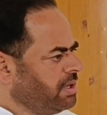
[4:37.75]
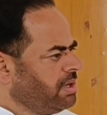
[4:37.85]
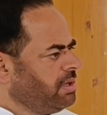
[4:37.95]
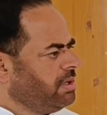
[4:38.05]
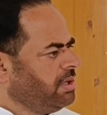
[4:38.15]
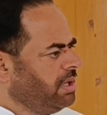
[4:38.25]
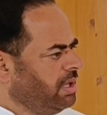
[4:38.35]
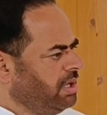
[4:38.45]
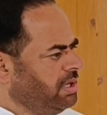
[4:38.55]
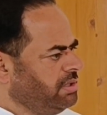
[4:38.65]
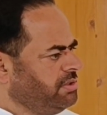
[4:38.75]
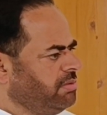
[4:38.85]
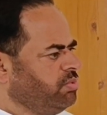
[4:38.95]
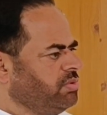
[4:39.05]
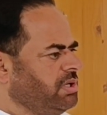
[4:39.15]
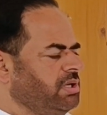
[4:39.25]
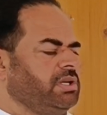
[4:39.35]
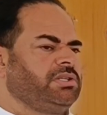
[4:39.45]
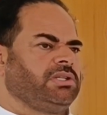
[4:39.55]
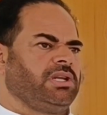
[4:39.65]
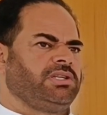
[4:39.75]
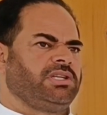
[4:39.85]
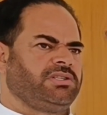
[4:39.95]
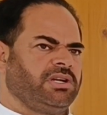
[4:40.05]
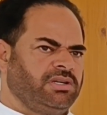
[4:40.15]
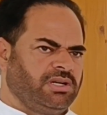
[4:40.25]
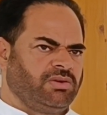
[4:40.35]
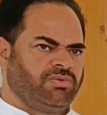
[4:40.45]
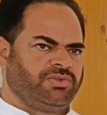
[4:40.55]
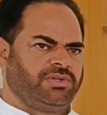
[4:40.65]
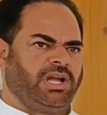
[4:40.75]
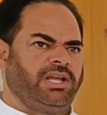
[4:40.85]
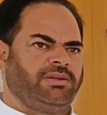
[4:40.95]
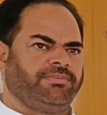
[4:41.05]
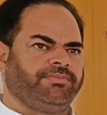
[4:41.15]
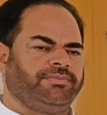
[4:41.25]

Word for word: जम्मू का हाँ जम्मू इसी तरह से सेंट्रल यूनिवर्सिटी आई